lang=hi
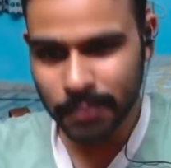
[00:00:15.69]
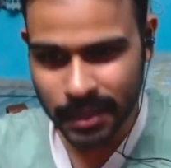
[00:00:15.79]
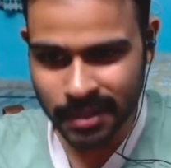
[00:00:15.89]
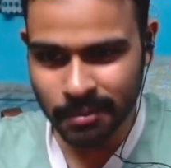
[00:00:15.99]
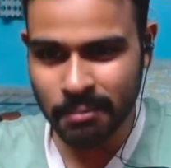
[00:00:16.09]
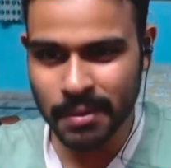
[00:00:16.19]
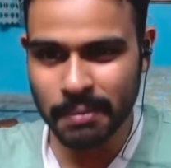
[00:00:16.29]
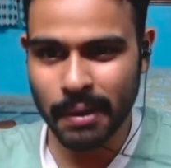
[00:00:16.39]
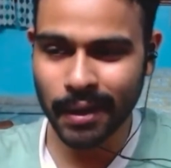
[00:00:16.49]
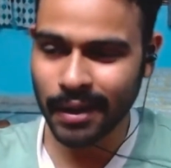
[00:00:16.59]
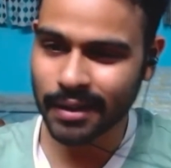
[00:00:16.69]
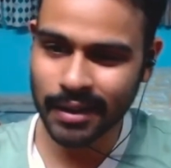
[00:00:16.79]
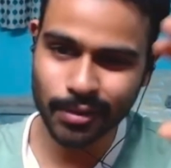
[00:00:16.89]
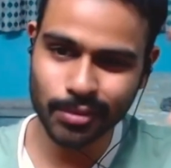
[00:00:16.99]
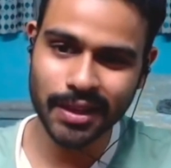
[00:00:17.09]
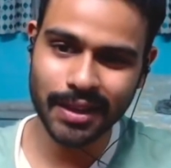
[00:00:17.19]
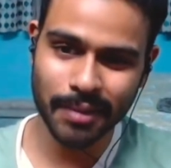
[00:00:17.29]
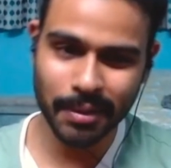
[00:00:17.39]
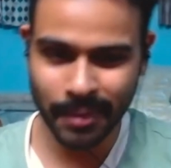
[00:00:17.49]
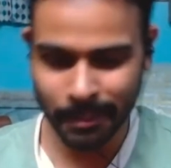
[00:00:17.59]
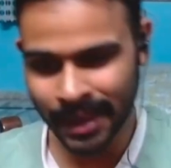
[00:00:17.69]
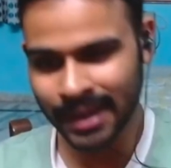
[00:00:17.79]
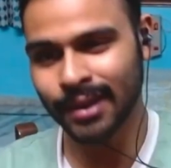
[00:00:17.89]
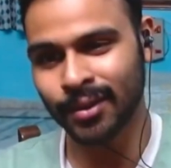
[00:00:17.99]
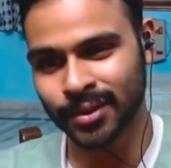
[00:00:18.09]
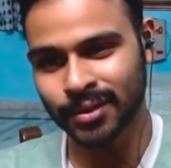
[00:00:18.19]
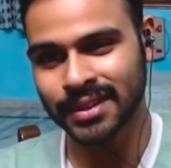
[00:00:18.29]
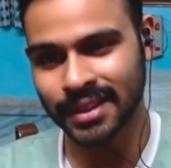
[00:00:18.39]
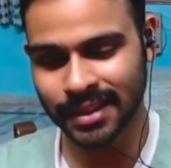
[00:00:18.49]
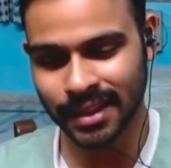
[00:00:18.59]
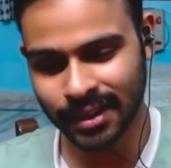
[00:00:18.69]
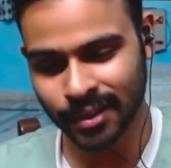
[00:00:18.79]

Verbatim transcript: पीछे मम्मी पापा लड़ रहे हैं दूसरे कमरे में मैं खिलौनों के साथ खेल रहा